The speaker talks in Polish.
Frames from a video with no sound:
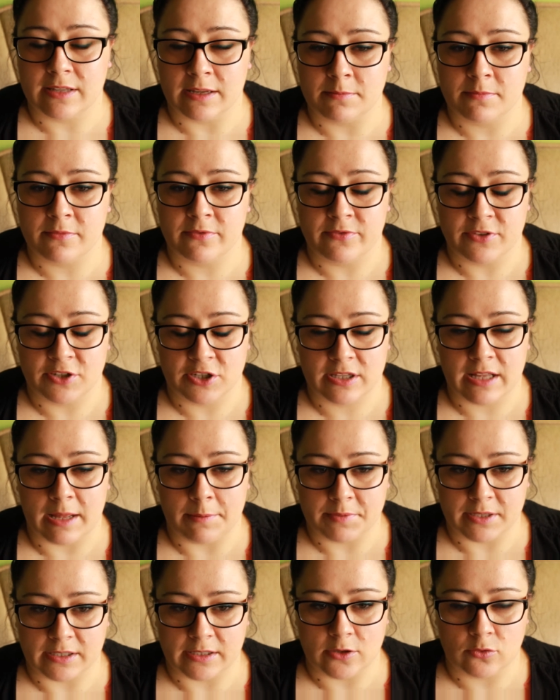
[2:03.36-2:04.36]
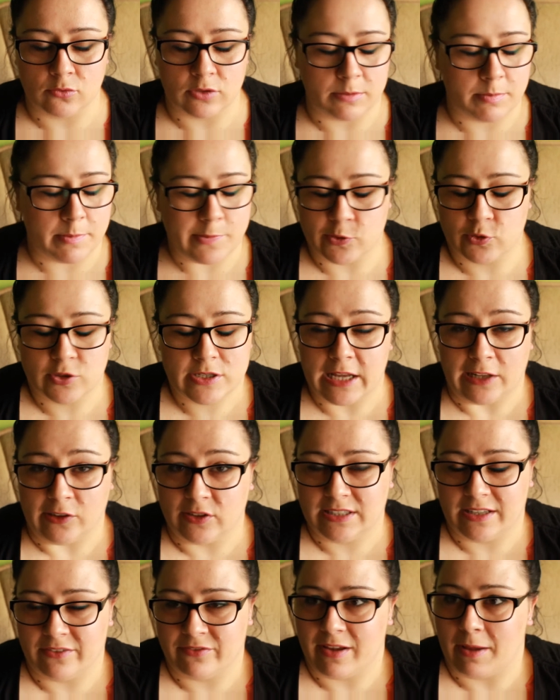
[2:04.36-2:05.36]
tam wyczytałam takich, które po prostu ja
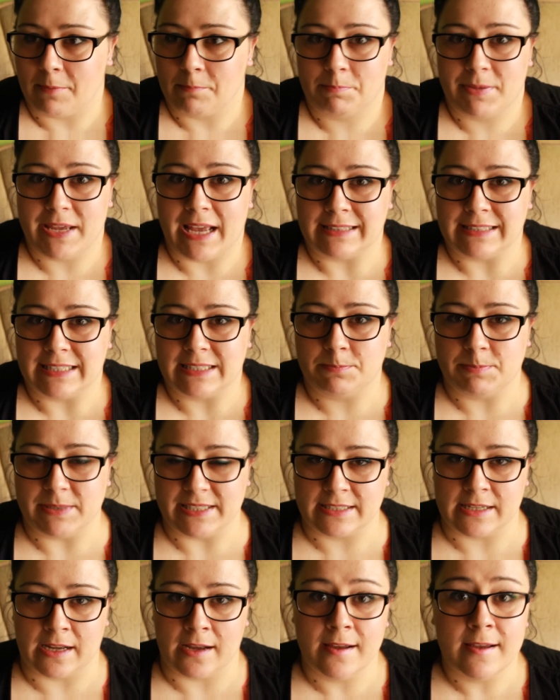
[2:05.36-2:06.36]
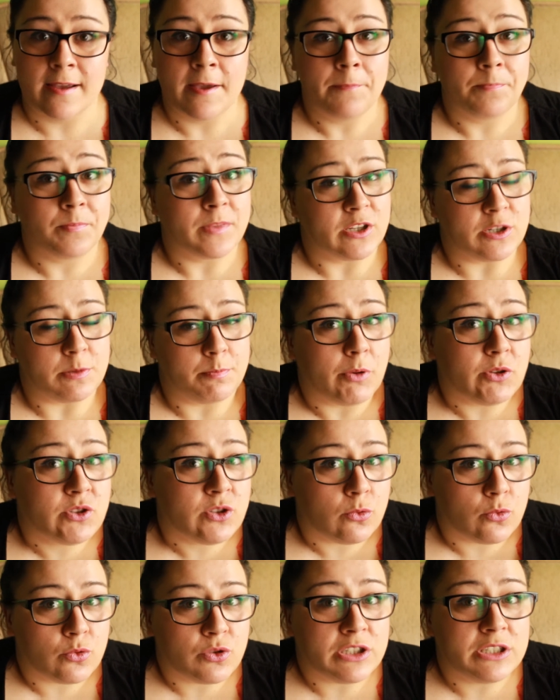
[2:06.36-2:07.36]
dostawałam piany z pyska, że po
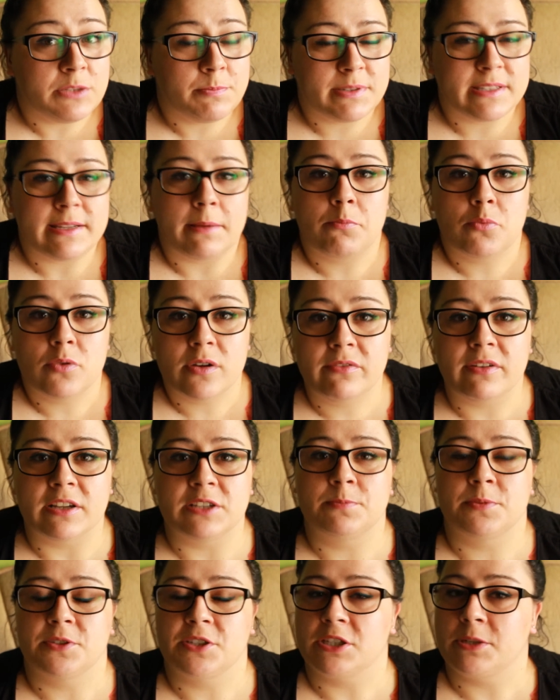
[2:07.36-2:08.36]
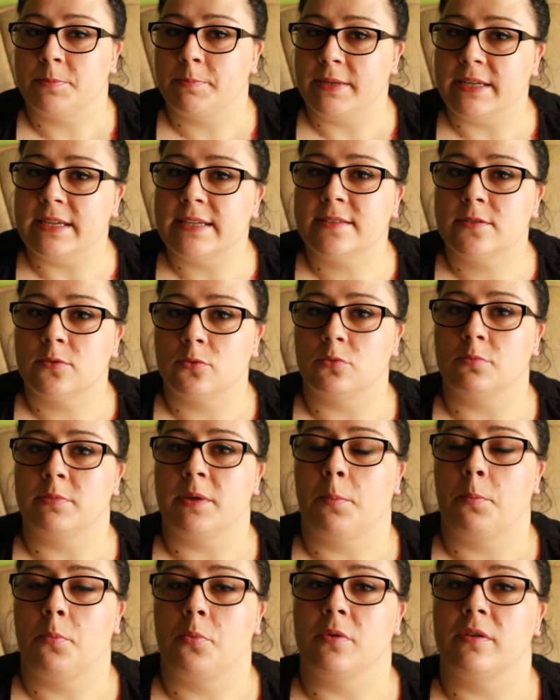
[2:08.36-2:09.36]
co uczyć psa pływać, przecież pies
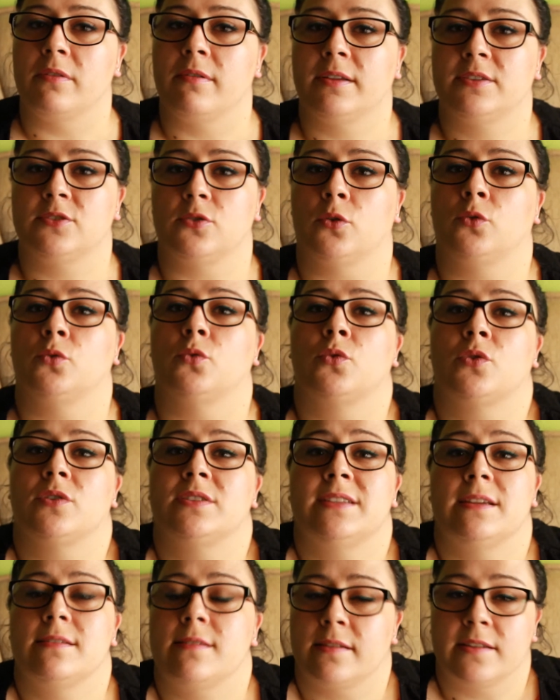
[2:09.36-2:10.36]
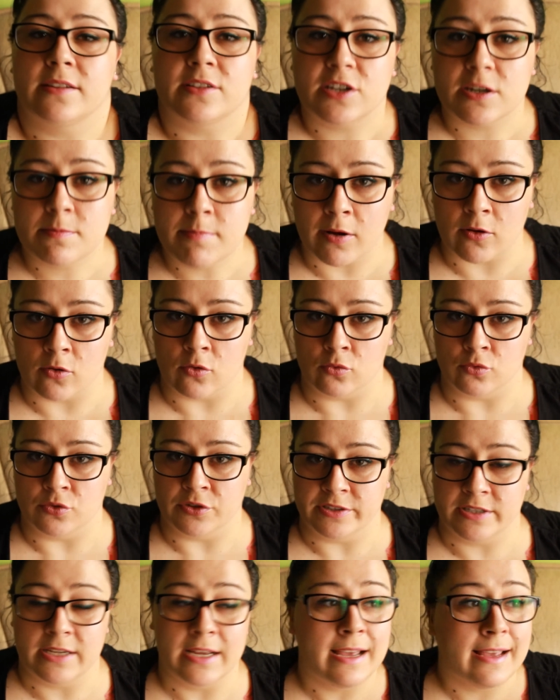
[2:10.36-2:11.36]
umie pływać od urodzenia, nie trzeba go
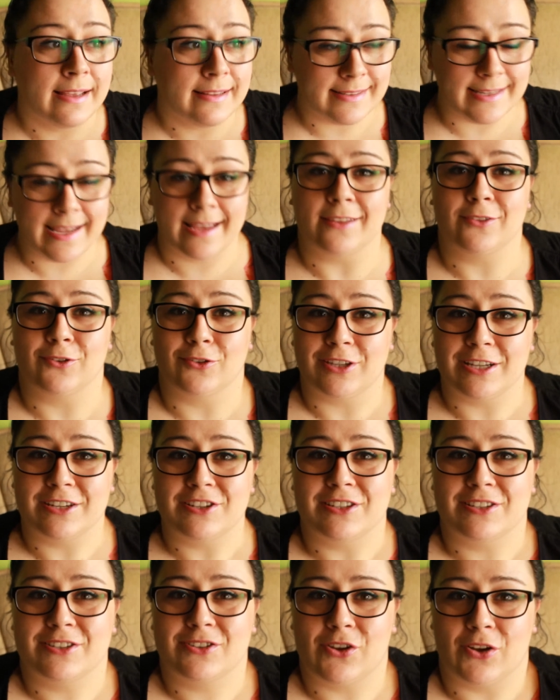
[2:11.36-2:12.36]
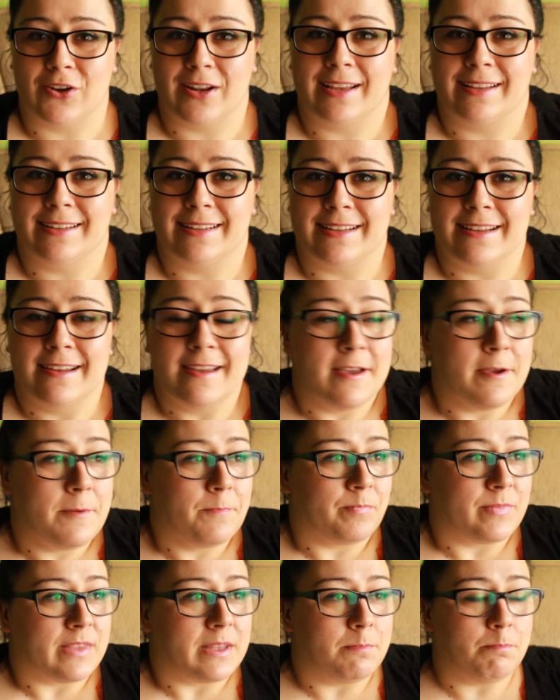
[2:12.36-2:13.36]
uczyć. Nie, to też jest kolejny
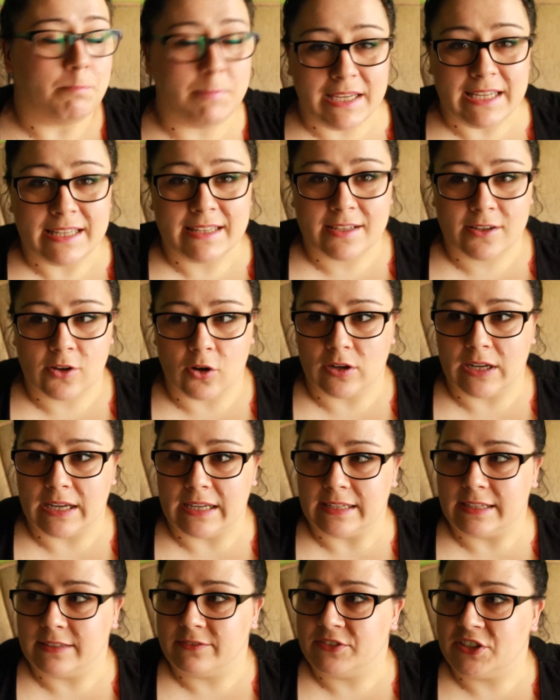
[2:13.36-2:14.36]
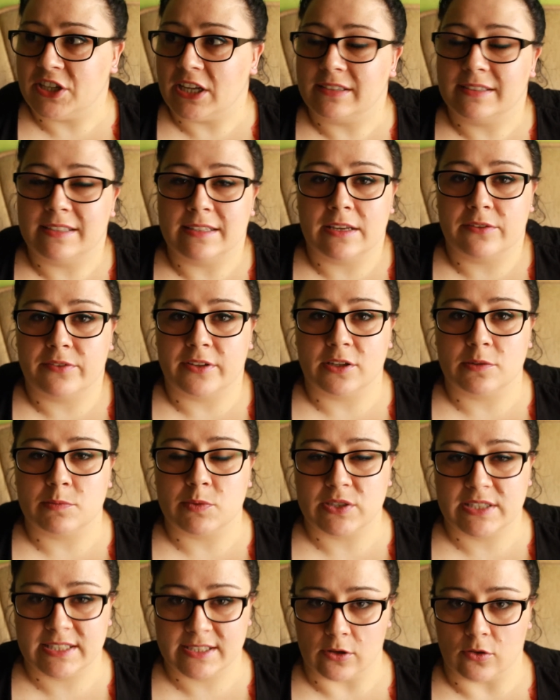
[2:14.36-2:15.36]
mit, kolejny wzięty nie
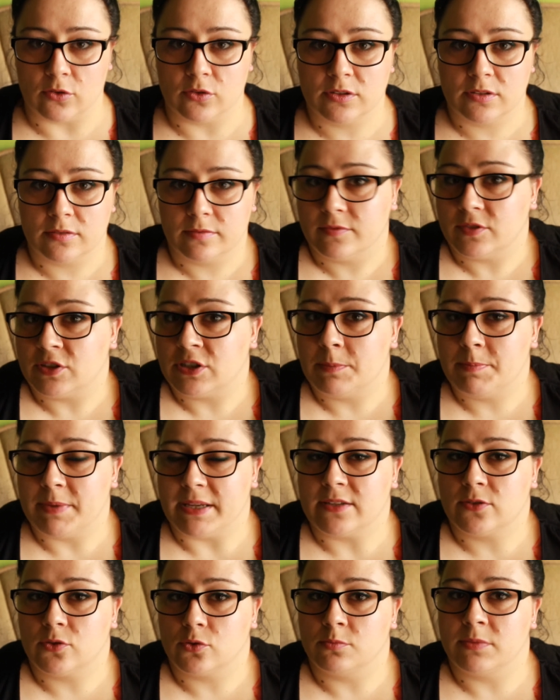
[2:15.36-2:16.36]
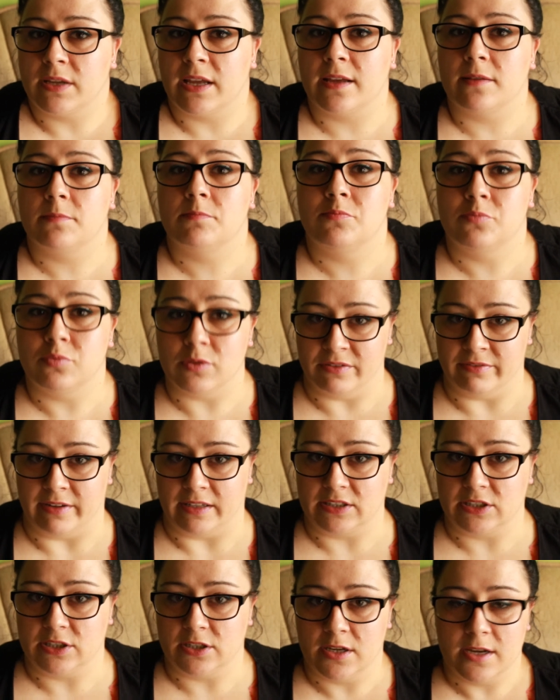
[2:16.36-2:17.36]
wiadomo skąd, że pies umie
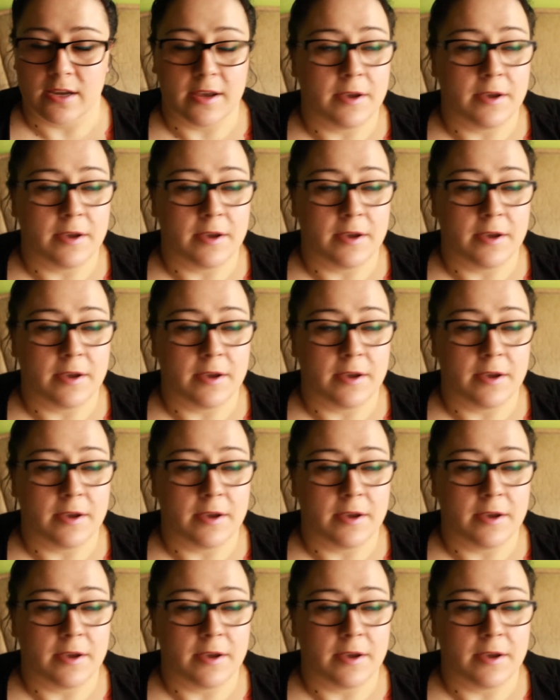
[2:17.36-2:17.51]
pływać